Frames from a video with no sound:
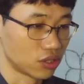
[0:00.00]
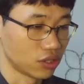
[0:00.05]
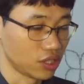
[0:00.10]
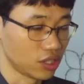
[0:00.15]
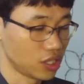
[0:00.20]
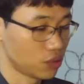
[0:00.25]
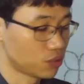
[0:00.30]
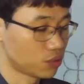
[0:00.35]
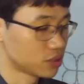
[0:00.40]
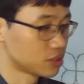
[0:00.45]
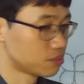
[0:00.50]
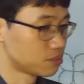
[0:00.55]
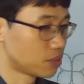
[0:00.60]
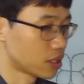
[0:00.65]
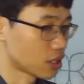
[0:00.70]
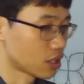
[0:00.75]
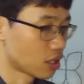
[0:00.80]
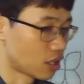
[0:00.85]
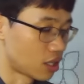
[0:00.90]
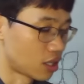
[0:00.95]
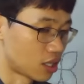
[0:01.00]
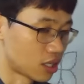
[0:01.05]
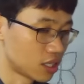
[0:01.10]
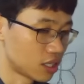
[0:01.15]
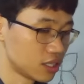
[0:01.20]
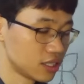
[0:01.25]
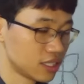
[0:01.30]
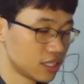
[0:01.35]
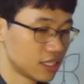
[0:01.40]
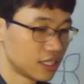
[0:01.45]
It was my car
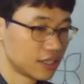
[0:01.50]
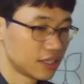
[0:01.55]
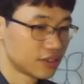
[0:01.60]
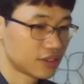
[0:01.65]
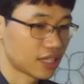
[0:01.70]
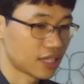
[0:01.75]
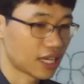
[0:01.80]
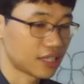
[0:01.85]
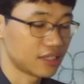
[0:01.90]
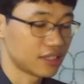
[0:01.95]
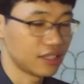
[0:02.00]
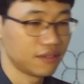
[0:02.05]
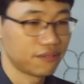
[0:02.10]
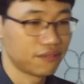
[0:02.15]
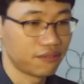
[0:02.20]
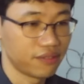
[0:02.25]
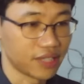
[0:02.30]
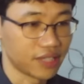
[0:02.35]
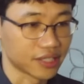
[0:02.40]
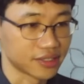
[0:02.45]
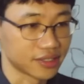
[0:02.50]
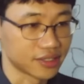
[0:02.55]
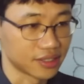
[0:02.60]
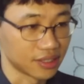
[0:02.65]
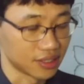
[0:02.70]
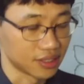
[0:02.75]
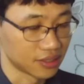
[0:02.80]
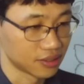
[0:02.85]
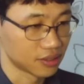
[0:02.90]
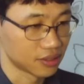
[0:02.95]
that he fixed.
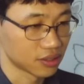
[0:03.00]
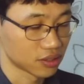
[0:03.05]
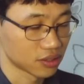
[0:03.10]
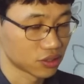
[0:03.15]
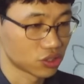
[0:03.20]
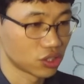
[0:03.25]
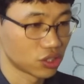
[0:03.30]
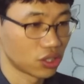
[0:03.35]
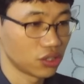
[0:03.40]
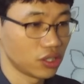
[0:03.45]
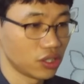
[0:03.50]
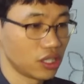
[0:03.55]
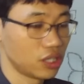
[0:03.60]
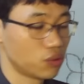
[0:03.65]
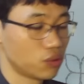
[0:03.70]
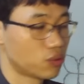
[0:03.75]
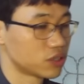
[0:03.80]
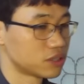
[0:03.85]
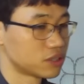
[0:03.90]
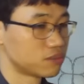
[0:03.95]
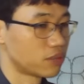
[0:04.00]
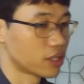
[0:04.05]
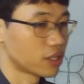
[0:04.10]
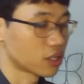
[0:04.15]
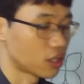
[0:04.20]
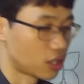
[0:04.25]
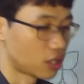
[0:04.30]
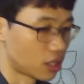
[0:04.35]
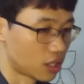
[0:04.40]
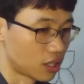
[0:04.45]
그쵸? It was my
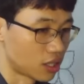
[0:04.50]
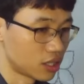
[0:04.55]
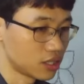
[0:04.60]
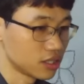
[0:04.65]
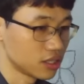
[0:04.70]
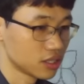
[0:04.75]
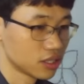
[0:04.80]
car.